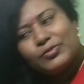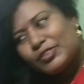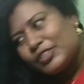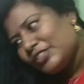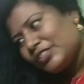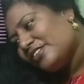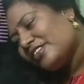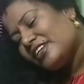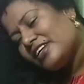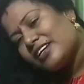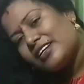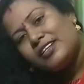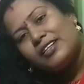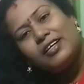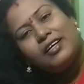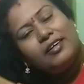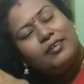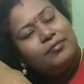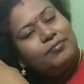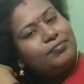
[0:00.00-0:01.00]
చూస్తున్నారు
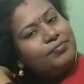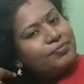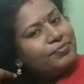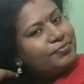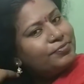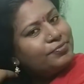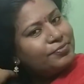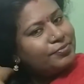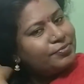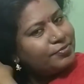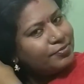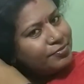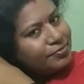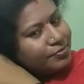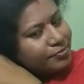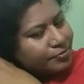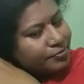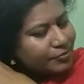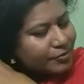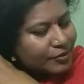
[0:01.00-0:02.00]
కదా
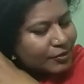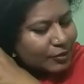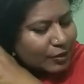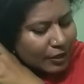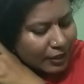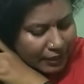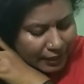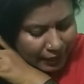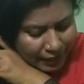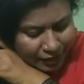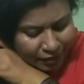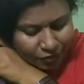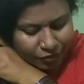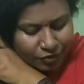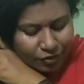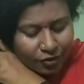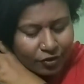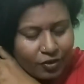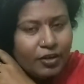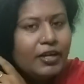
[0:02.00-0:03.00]
చూడండి ఎలా
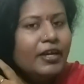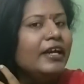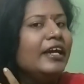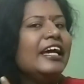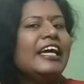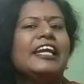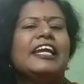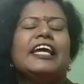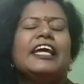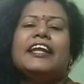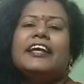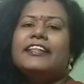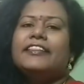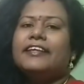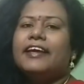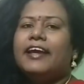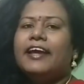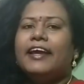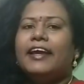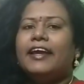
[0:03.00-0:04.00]
ఉందో
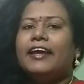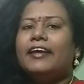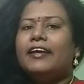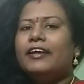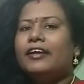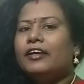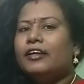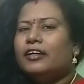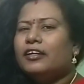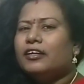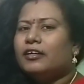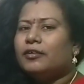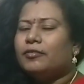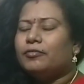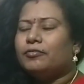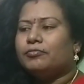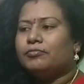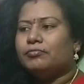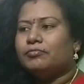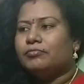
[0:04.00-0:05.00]
నేనైతే
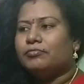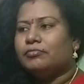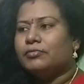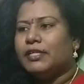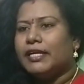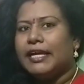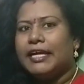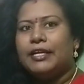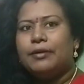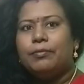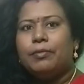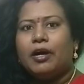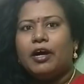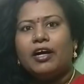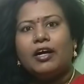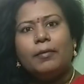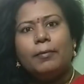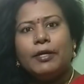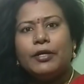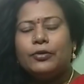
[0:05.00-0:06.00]
హెయిర్
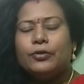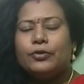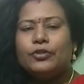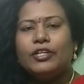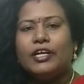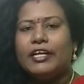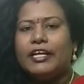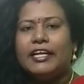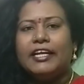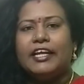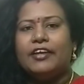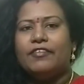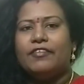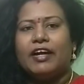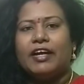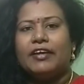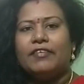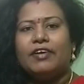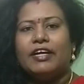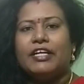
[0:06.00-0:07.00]
బాగా పెరుగుతుందండి నేను
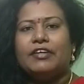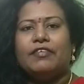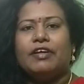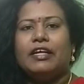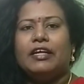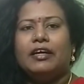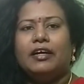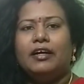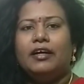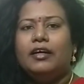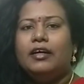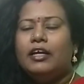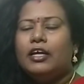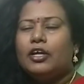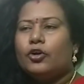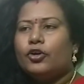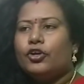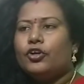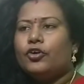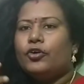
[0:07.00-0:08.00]
వాడే వాటి వల్ల
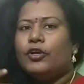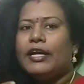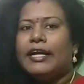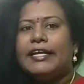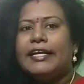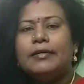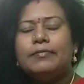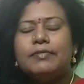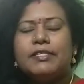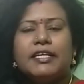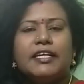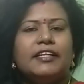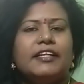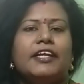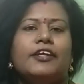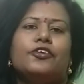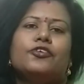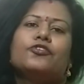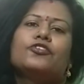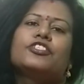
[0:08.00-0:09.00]
కొన్ని కొన్ని ఐటమ్స్ అనేవి
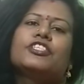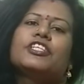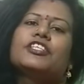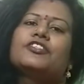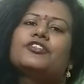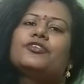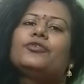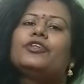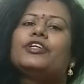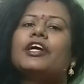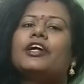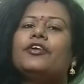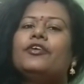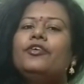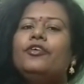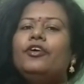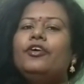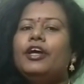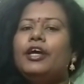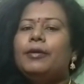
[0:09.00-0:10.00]
నేను యూస్ చేస్తూ ఉంటాను
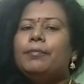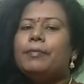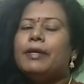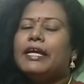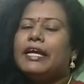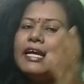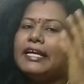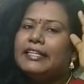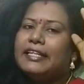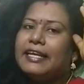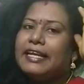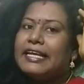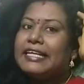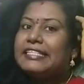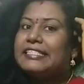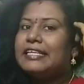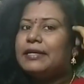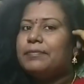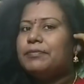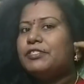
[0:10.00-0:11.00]
మీకైతే
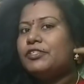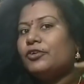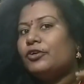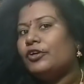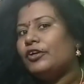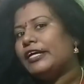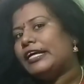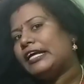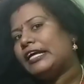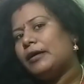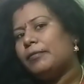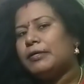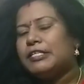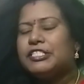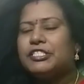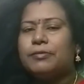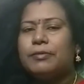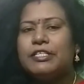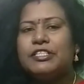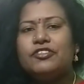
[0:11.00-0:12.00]
నెక్స్ట్ ఎపిసోడ్లో ఇంకా
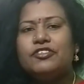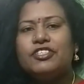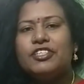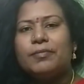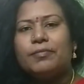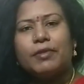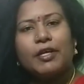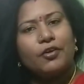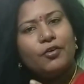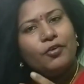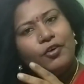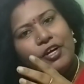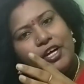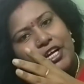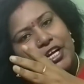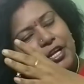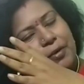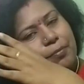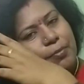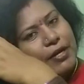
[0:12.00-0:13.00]
మంచి మంచివి చెప్తాను
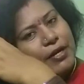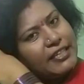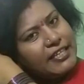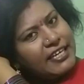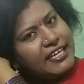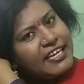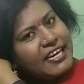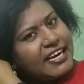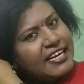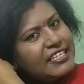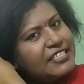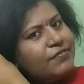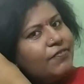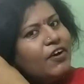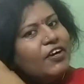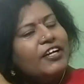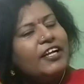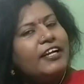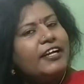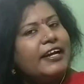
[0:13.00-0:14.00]
ఇప్పుడైతే ఈ రైస్
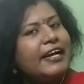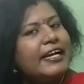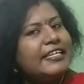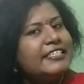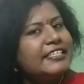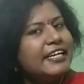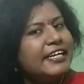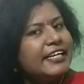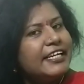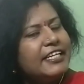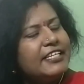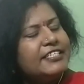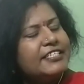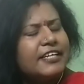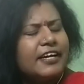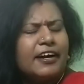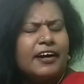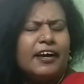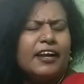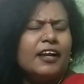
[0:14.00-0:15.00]
వాటర్ ట్రై చేయండి
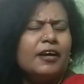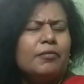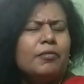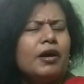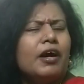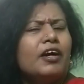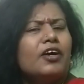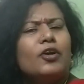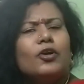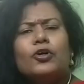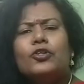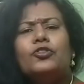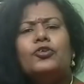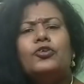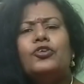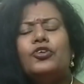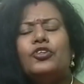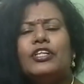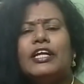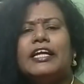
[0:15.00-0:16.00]
చాలా బాగా గ్రోత్
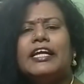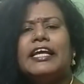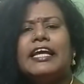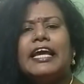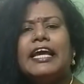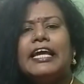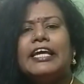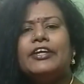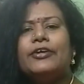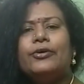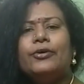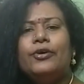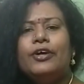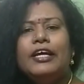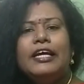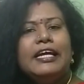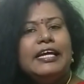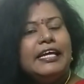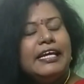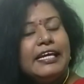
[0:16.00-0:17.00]
ఉంటుందండి హెయిర్
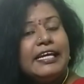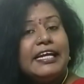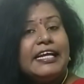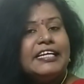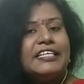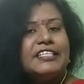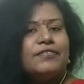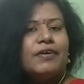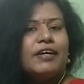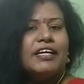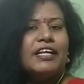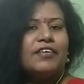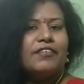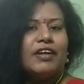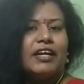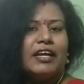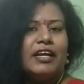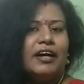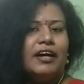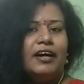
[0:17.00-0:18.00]
ఈ రైస్ వాటర్
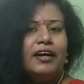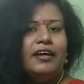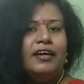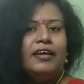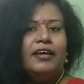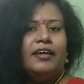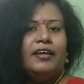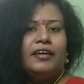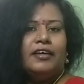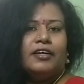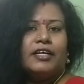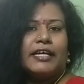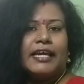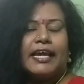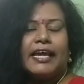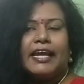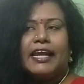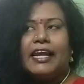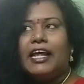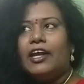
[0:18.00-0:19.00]
వల్ల
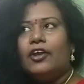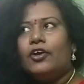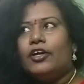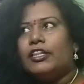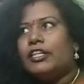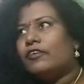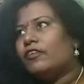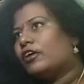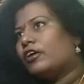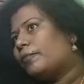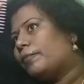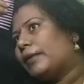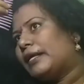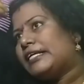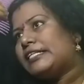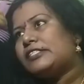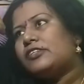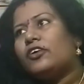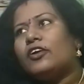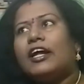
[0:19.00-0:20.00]
కేరళలో అయితే ఒక
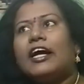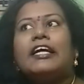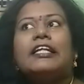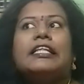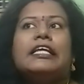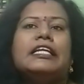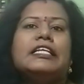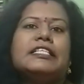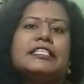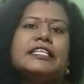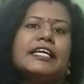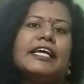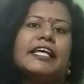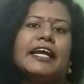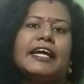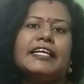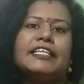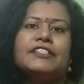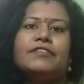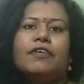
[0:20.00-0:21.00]
ప్లేస్లో నాకు తెలిసి ఈ
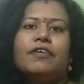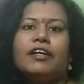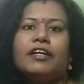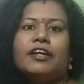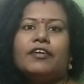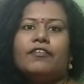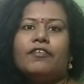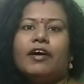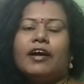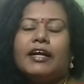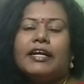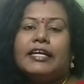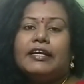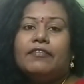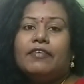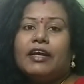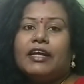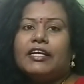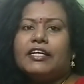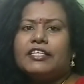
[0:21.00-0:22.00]
రైస్ వాటర్ వాడి
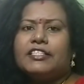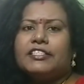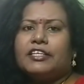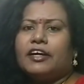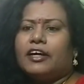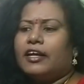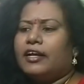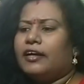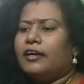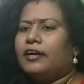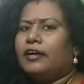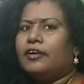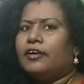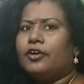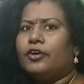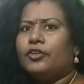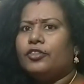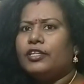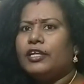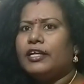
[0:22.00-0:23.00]
వాళ్ళకి చాలా
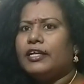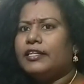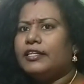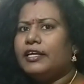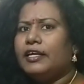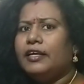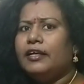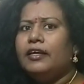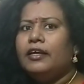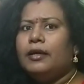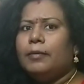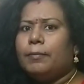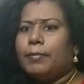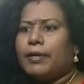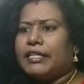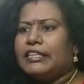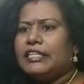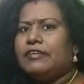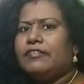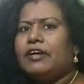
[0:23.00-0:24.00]
గ్రోత్ అనేది
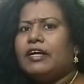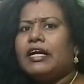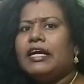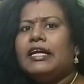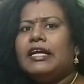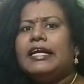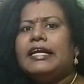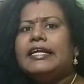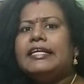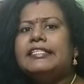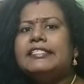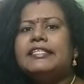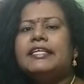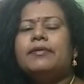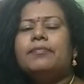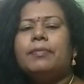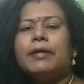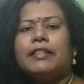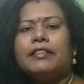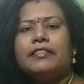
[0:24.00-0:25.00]
ప్రతి ఒక్క లేడీస్కి
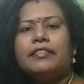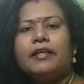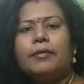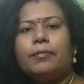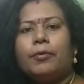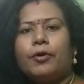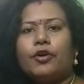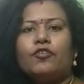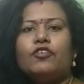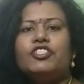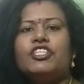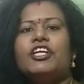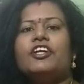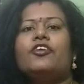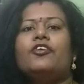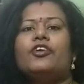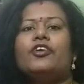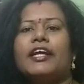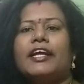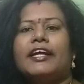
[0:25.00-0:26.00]
పెద్ద పొడవు
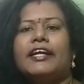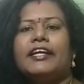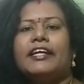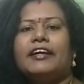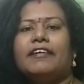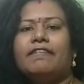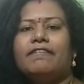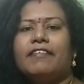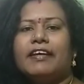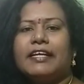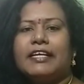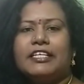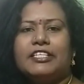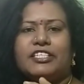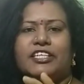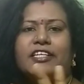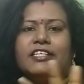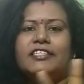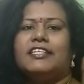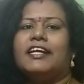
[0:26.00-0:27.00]
జడలు ఉంటాయండి ఎవరికి
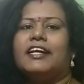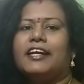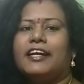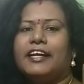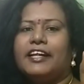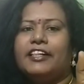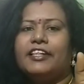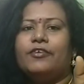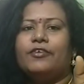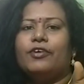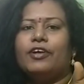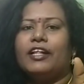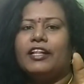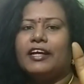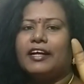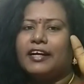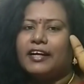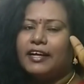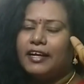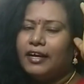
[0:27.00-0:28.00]
చిన్న జడలు అనేది ఉండదు
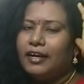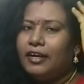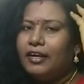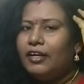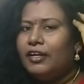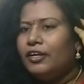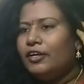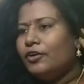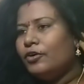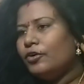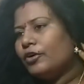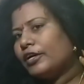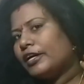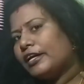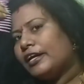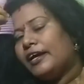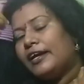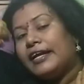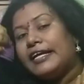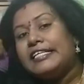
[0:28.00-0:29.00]
అక్కడ
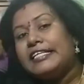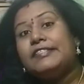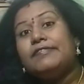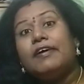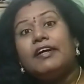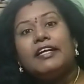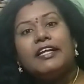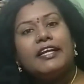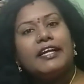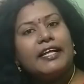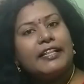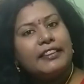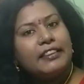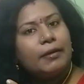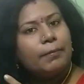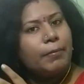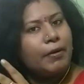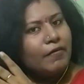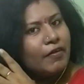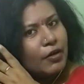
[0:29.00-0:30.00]
ఓకేనా రైస్ వాటర్కి అంత
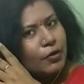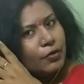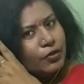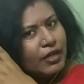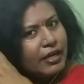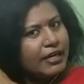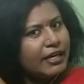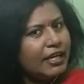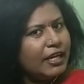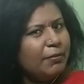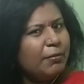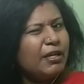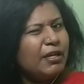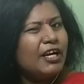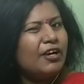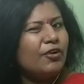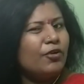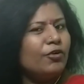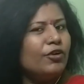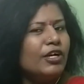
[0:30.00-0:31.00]
పవర్ ఉందండి మీరు
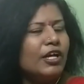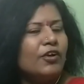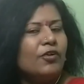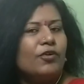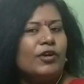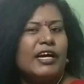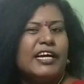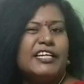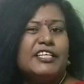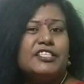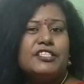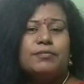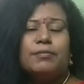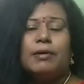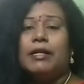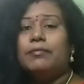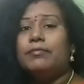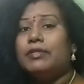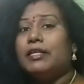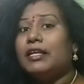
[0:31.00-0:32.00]
అనుకుంటారు రైస్
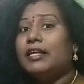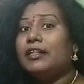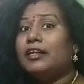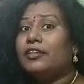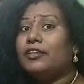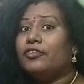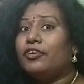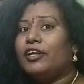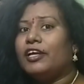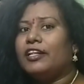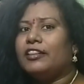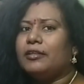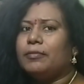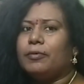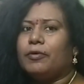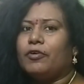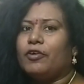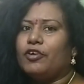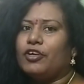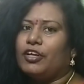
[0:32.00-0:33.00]
మనం తినేదాంతోనే అంత
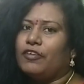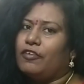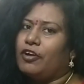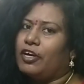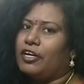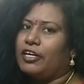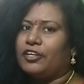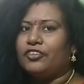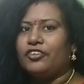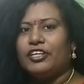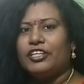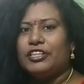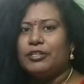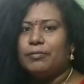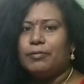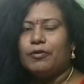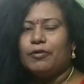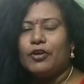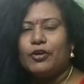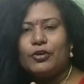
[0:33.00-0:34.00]
పవర్ ఉంటే వాటర్తో ఎంత
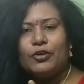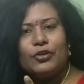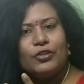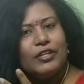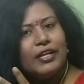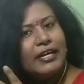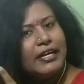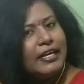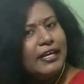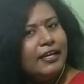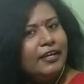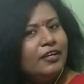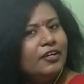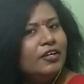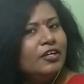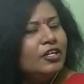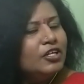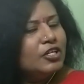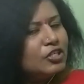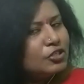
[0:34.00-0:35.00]
పవర్ ఉంటుందండి
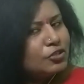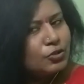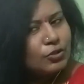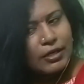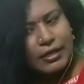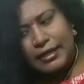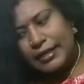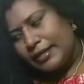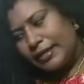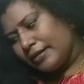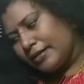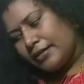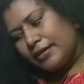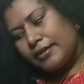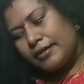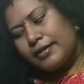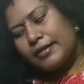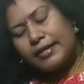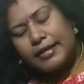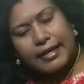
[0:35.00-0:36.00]
చూడండి
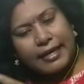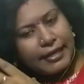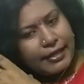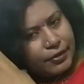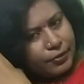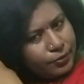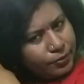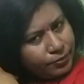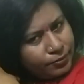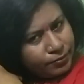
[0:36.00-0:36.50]
హెయిర్